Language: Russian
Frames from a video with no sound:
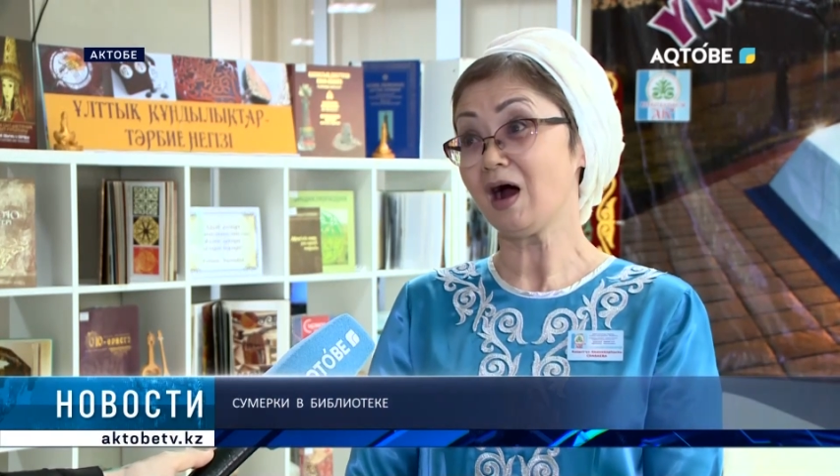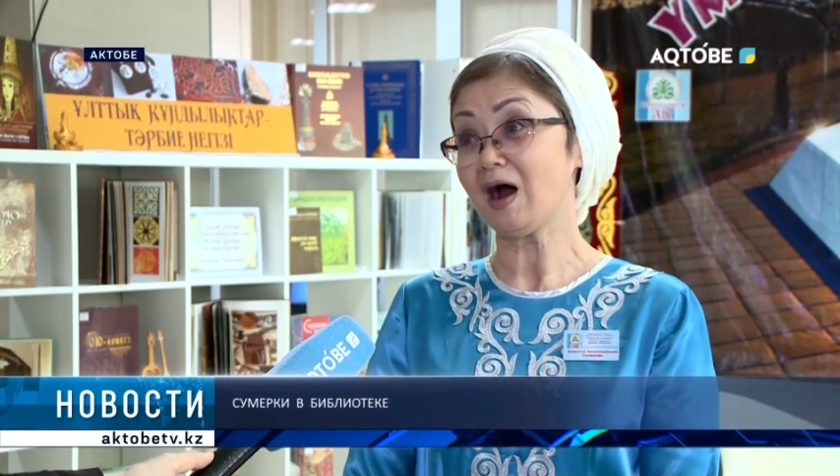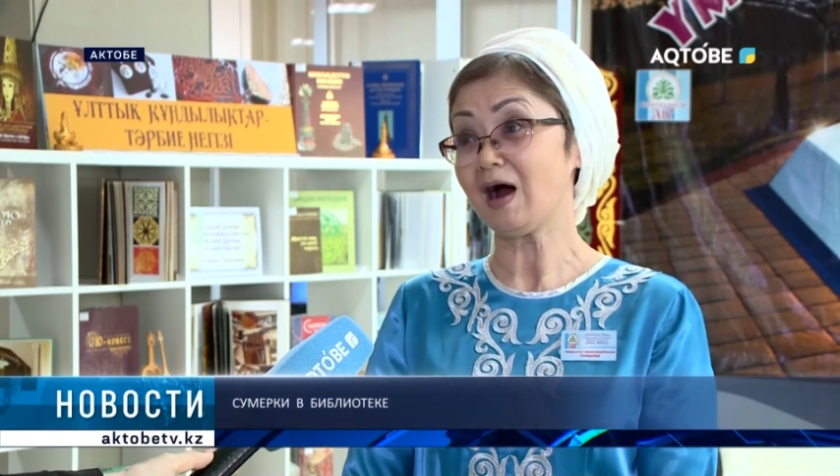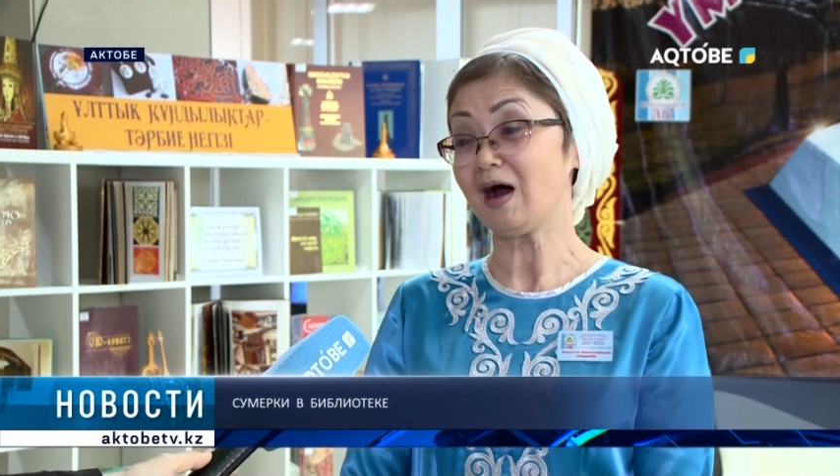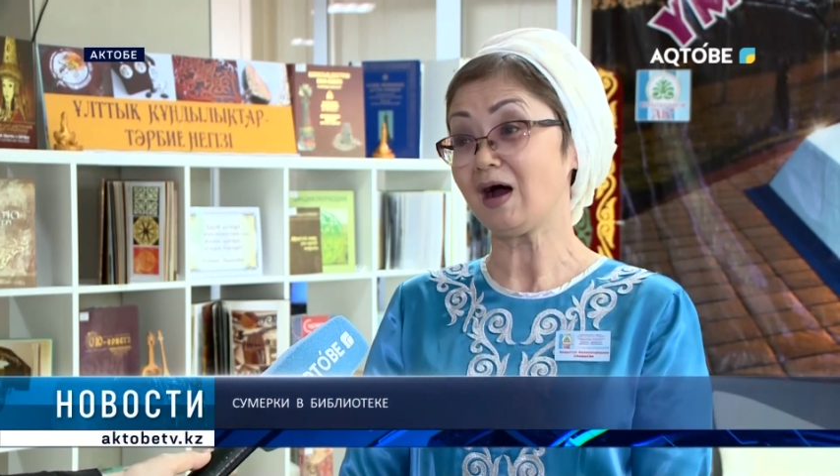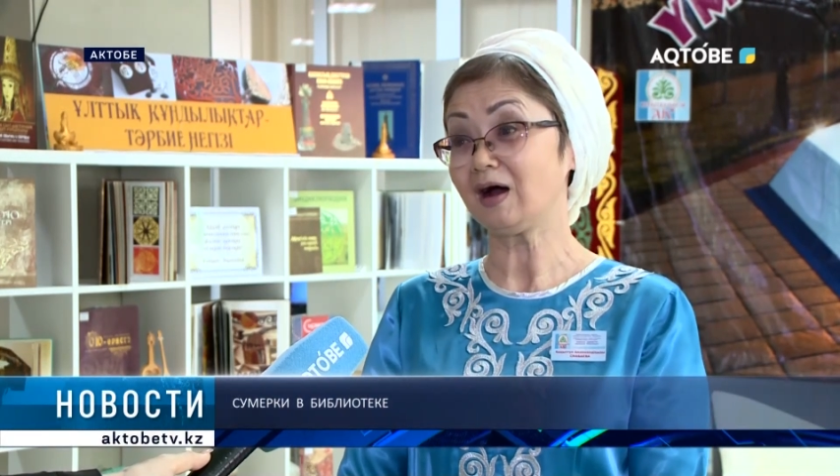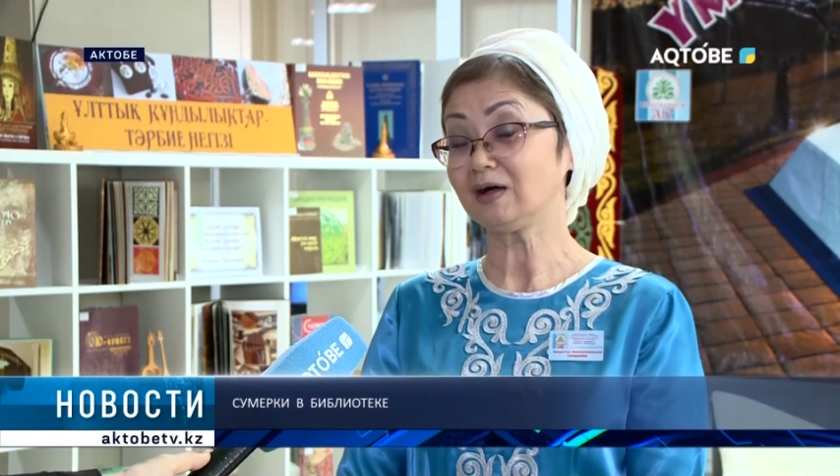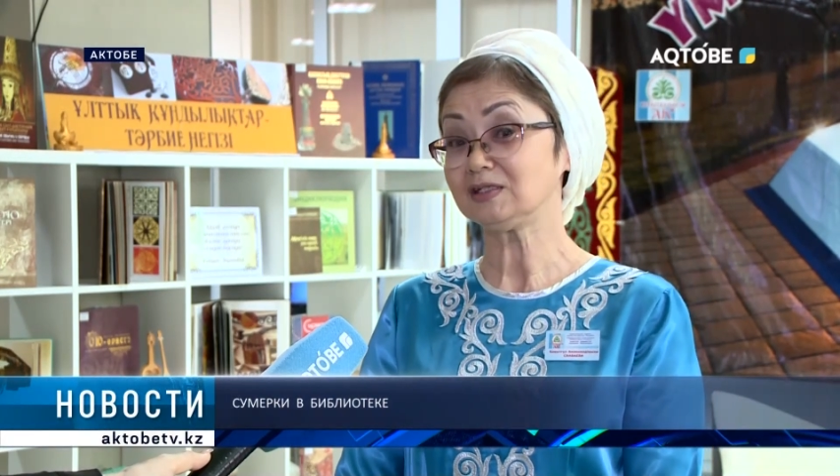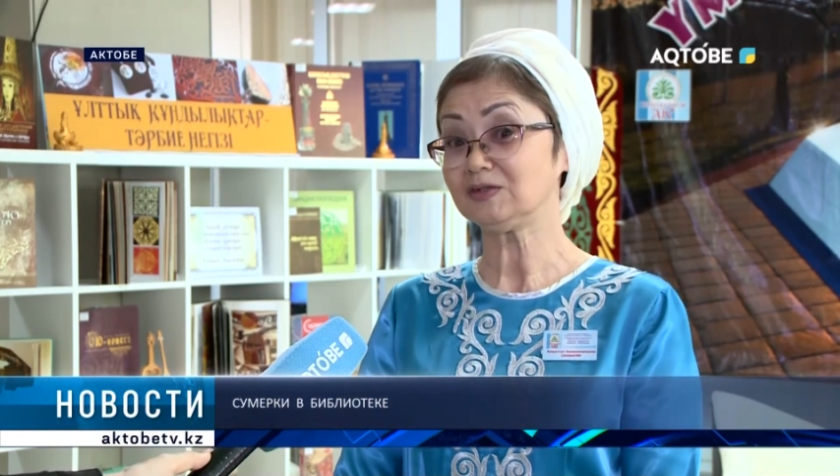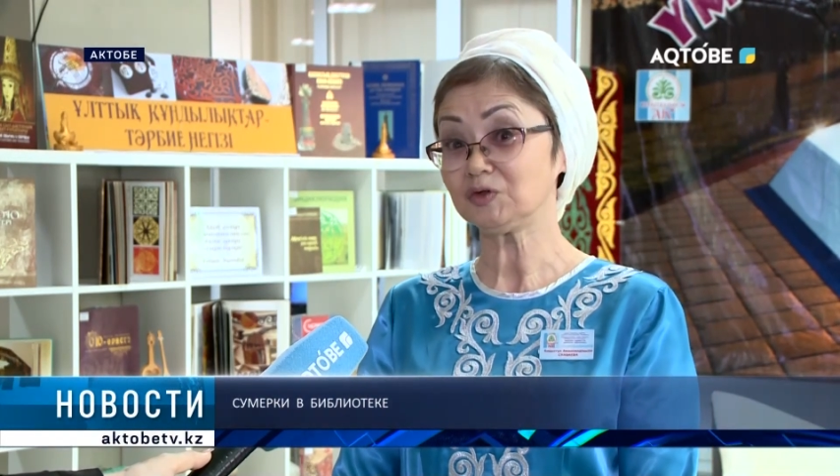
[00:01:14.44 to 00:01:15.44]
А
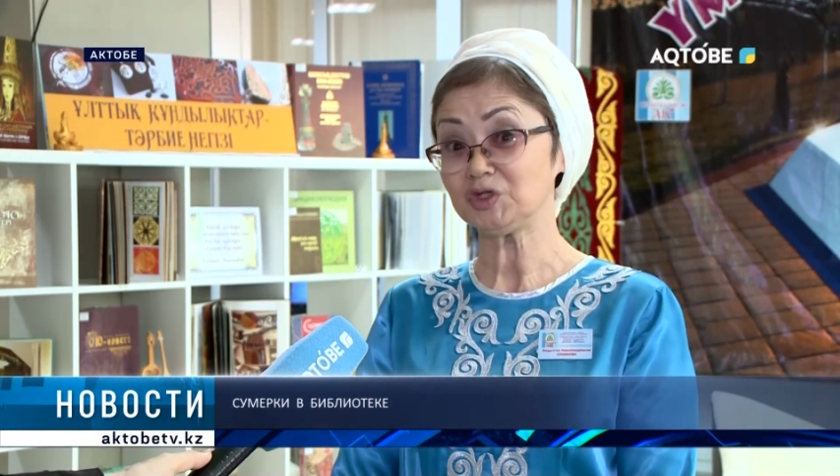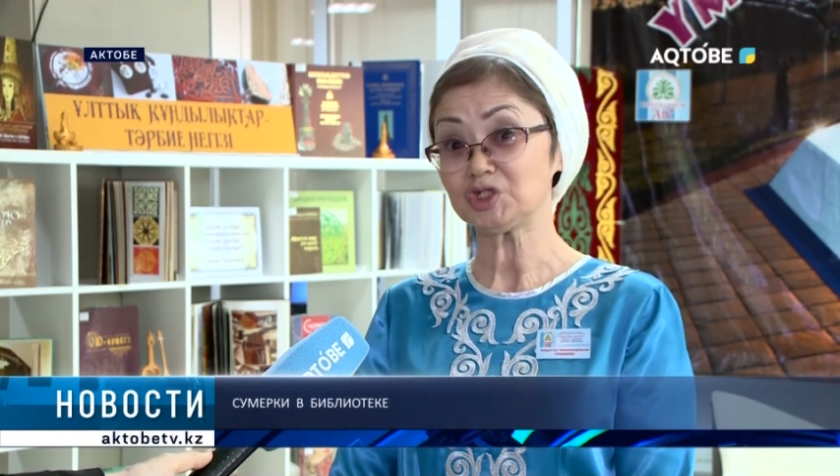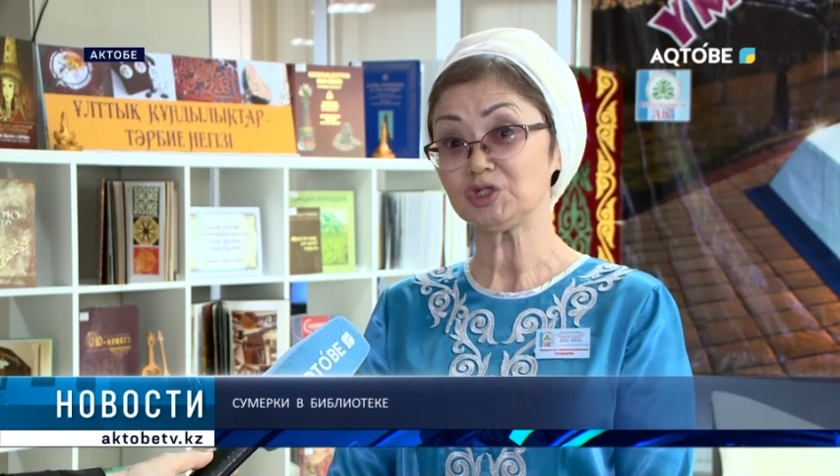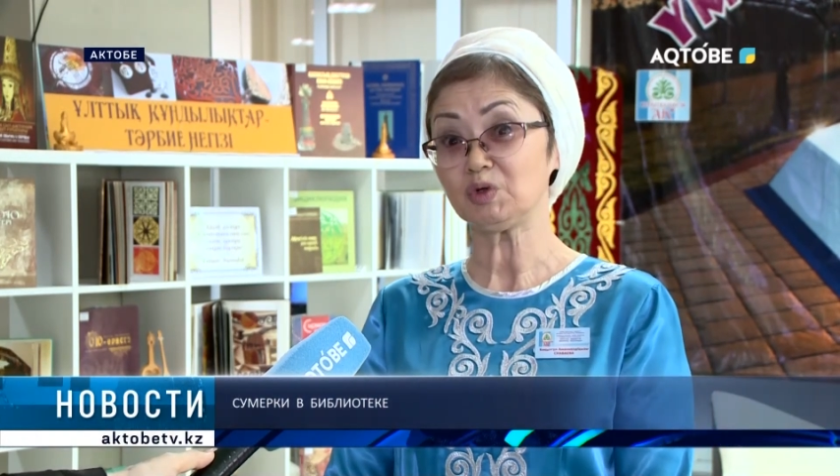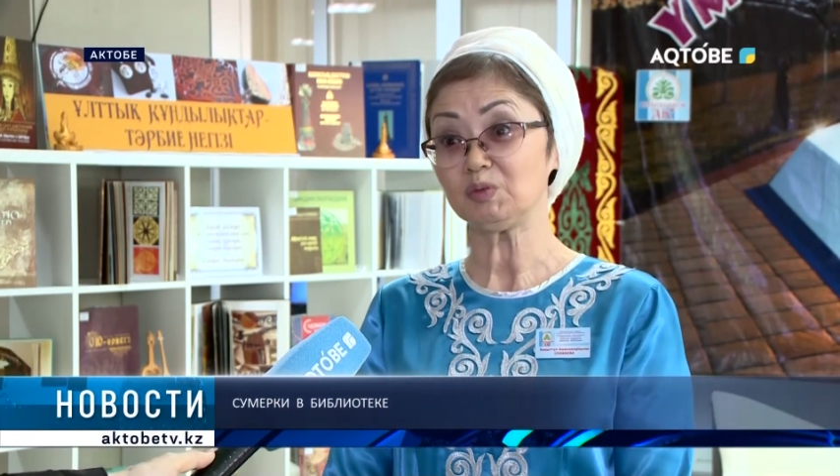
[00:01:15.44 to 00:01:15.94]
к сегодняшнему